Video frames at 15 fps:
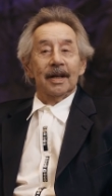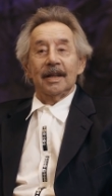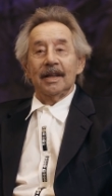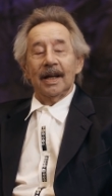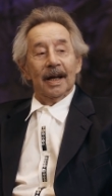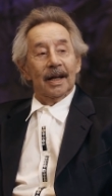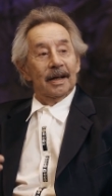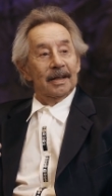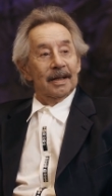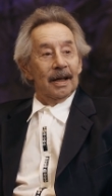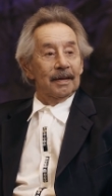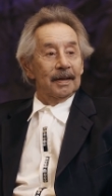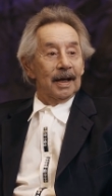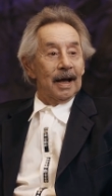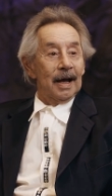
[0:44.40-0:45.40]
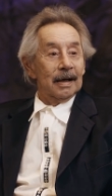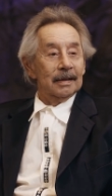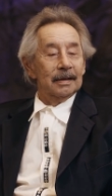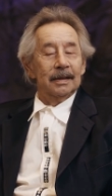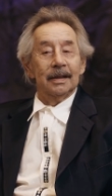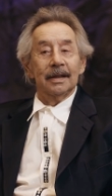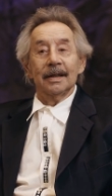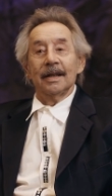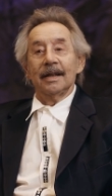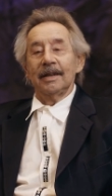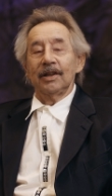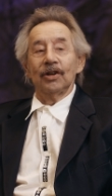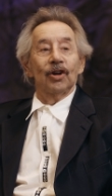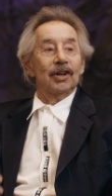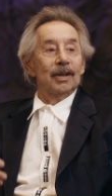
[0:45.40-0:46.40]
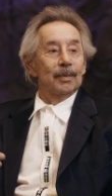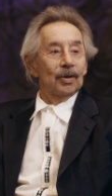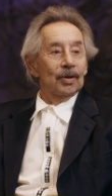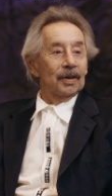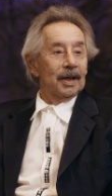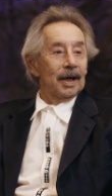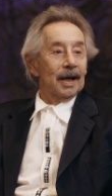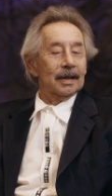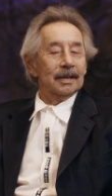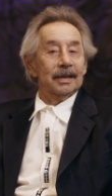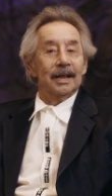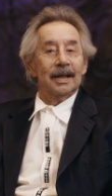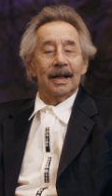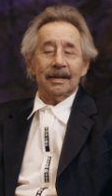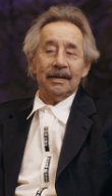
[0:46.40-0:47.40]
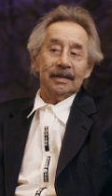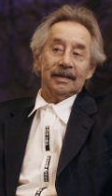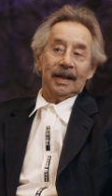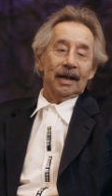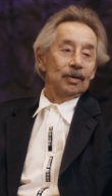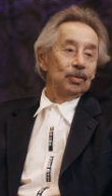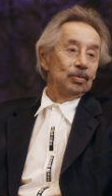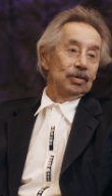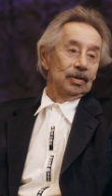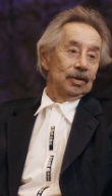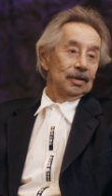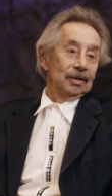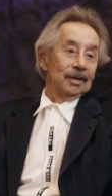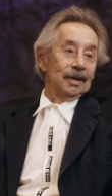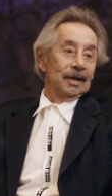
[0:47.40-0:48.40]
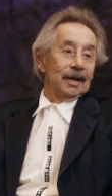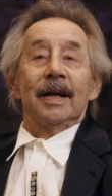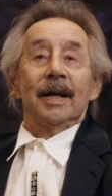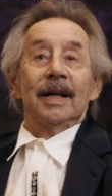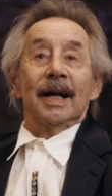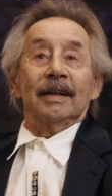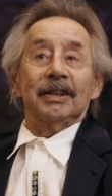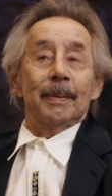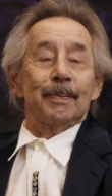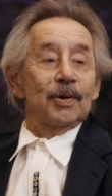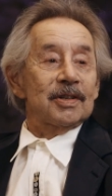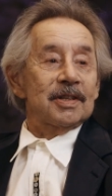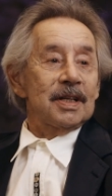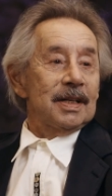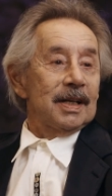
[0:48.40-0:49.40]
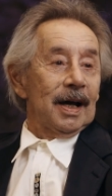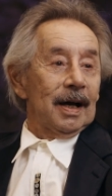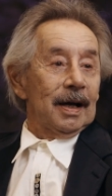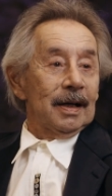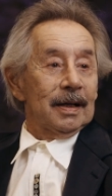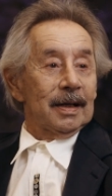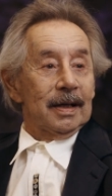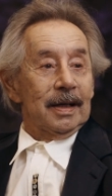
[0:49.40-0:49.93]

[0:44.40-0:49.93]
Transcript: ni en las galerías de arte, ni en los libros de arte. El arte está en uno. El arte es poesía.